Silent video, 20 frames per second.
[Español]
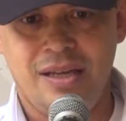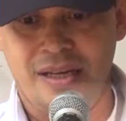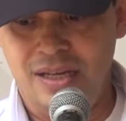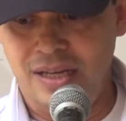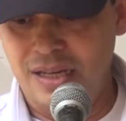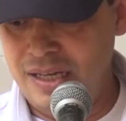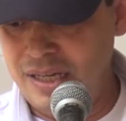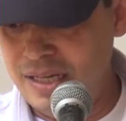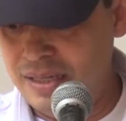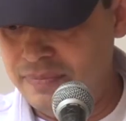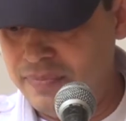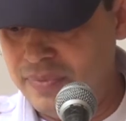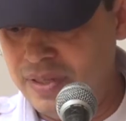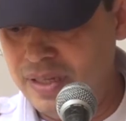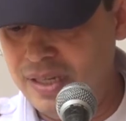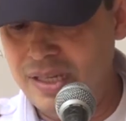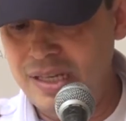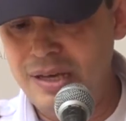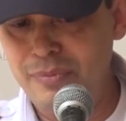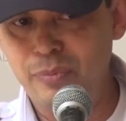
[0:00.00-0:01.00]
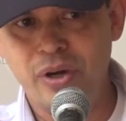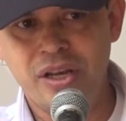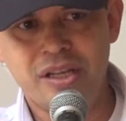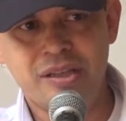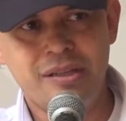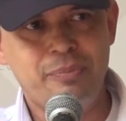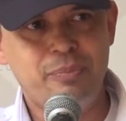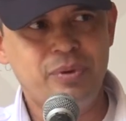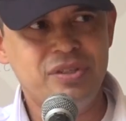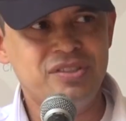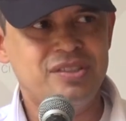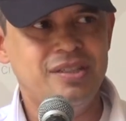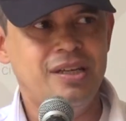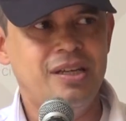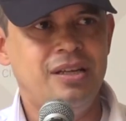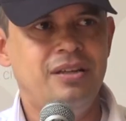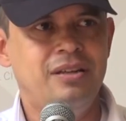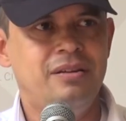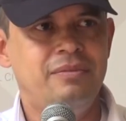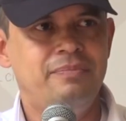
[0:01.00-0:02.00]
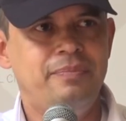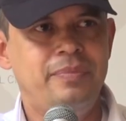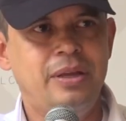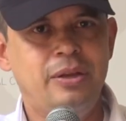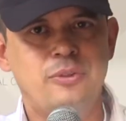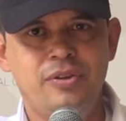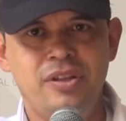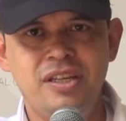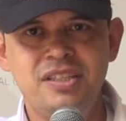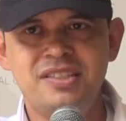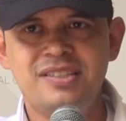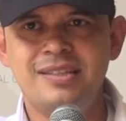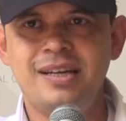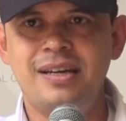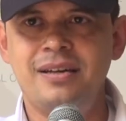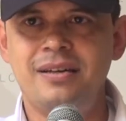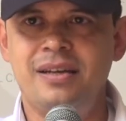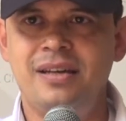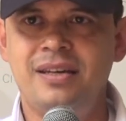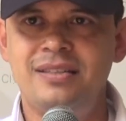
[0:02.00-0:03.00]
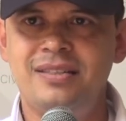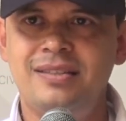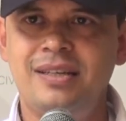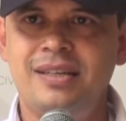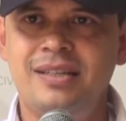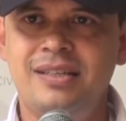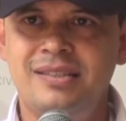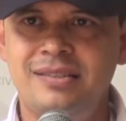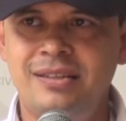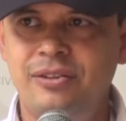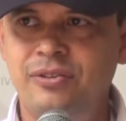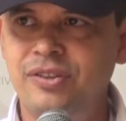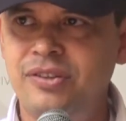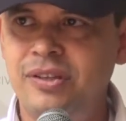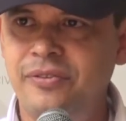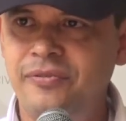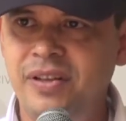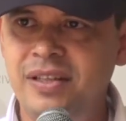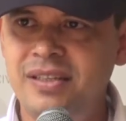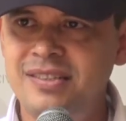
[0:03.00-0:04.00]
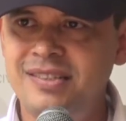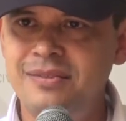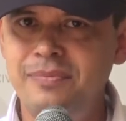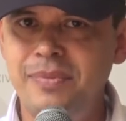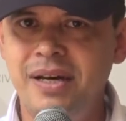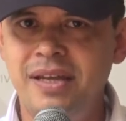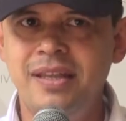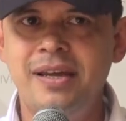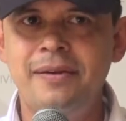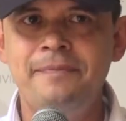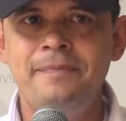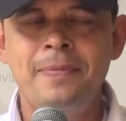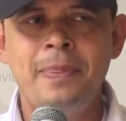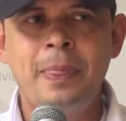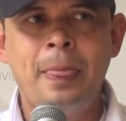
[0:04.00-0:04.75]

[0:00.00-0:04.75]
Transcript: la muerte pues, del periodista este, que se dio este fin de semana,